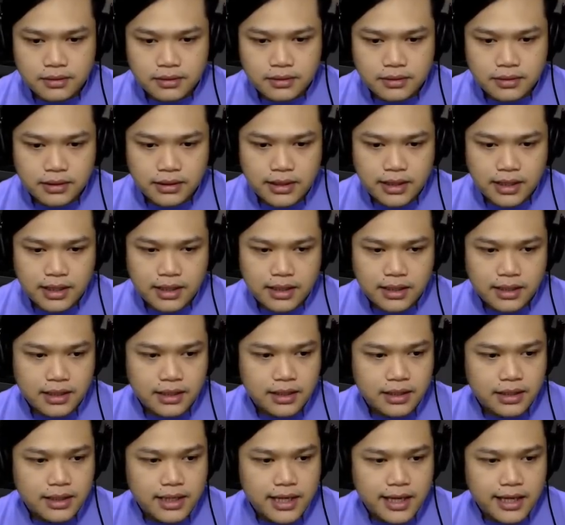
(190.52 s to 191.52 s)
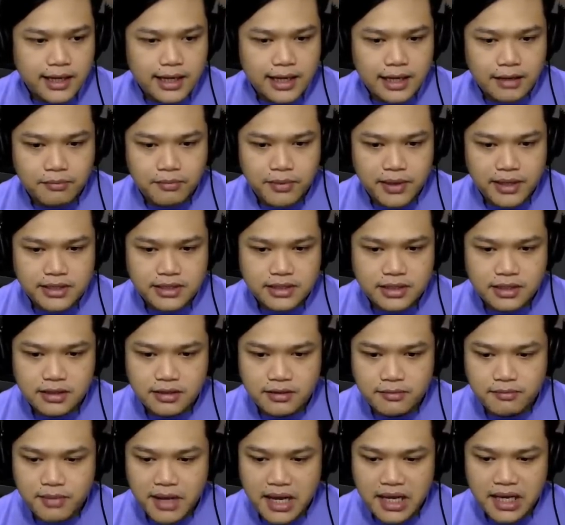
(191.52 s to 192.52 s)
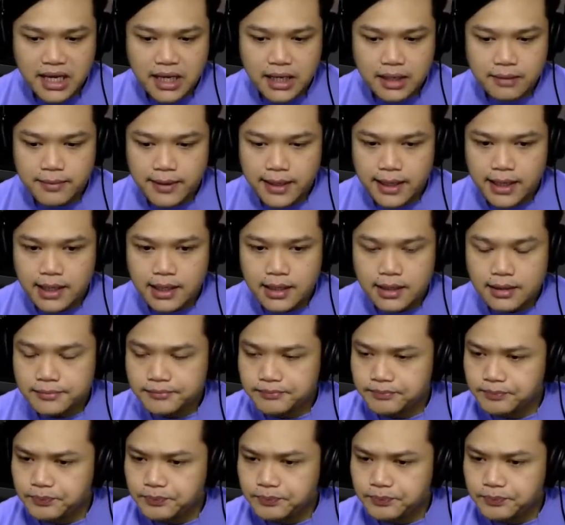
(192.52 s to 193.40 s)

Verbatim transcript: Kita ke daerah page pagi, pagi.